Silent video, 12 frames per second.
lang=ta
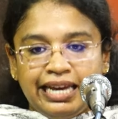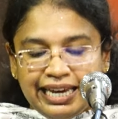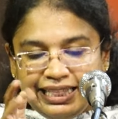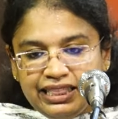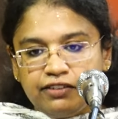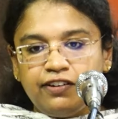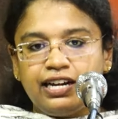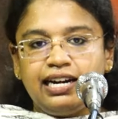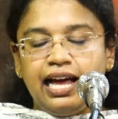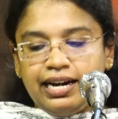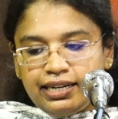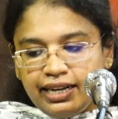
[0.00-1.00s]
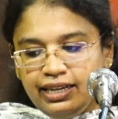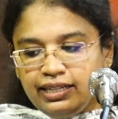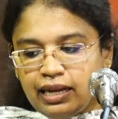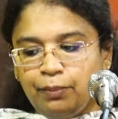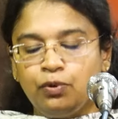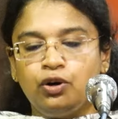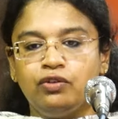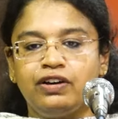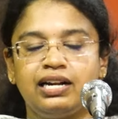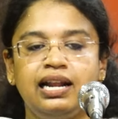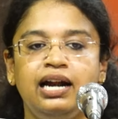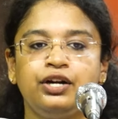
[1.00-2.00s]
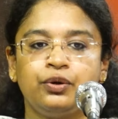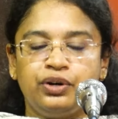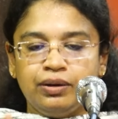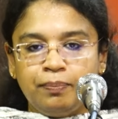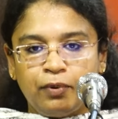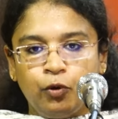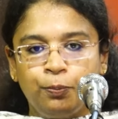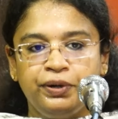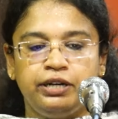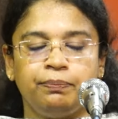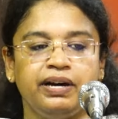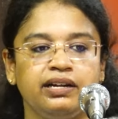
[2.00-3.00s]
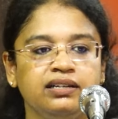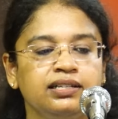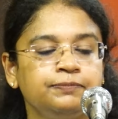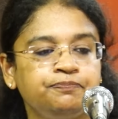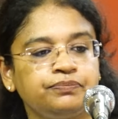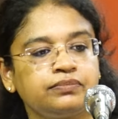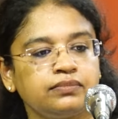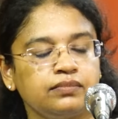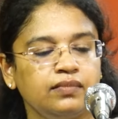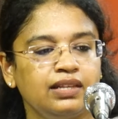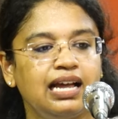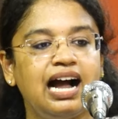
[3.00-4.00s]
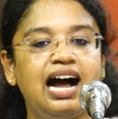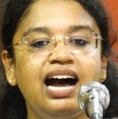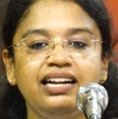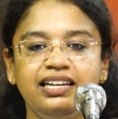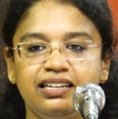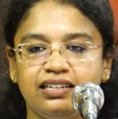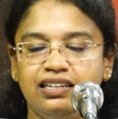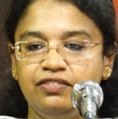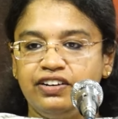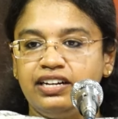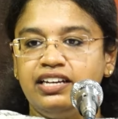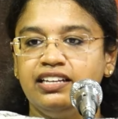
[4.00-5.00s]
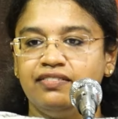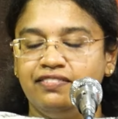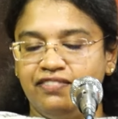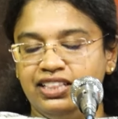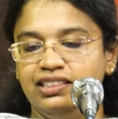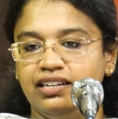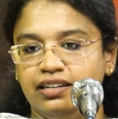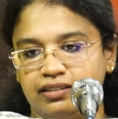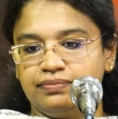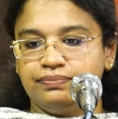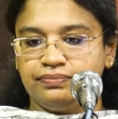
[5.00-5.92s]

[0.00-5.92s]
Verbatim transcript: இந்த வரலாற்றை நம்மளோட வரலாற்றோட ஒப்பிட்டு பாருங்கள் ஆரியர்கள் வருகிற வந்தனர்